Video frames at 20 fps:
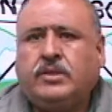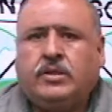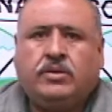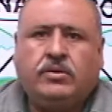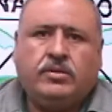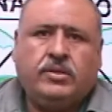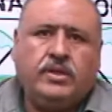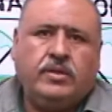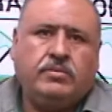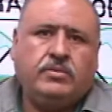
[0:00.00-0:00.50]

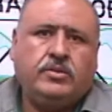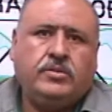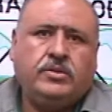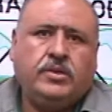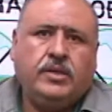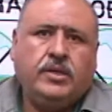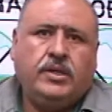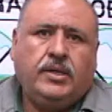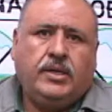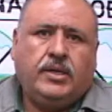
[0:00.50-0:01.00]

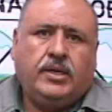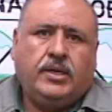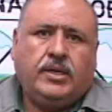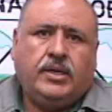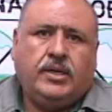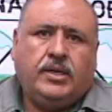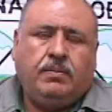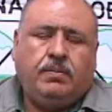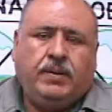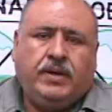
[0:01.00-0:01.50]
Recordemos
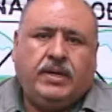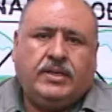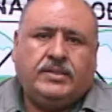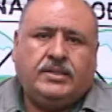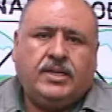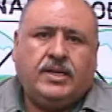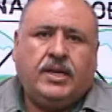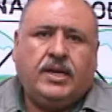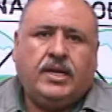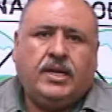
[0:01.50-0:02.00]
que para
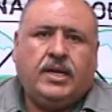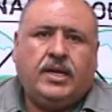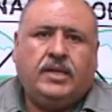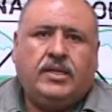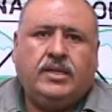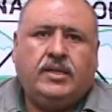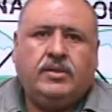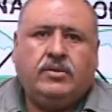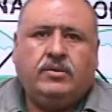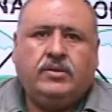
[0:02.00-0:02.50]
ser
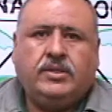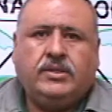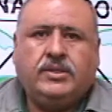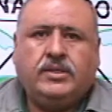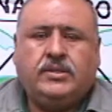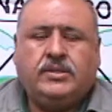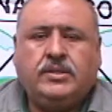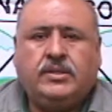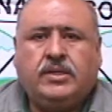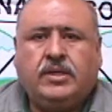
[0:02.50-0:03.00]
alcalde no
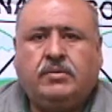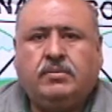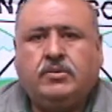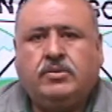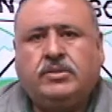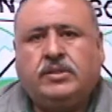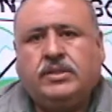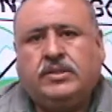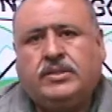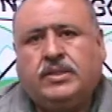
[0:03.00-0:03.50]

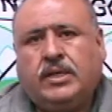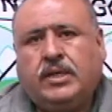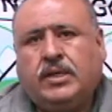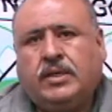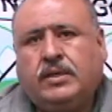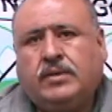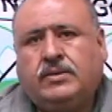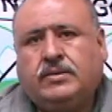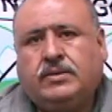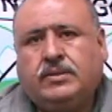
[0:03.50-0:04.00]
necesitamos
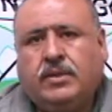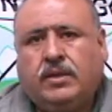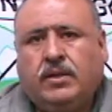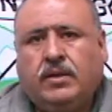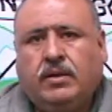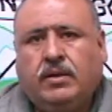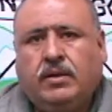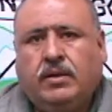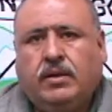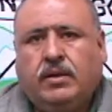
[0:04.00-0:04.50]
estar
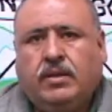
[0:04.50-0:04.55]
este,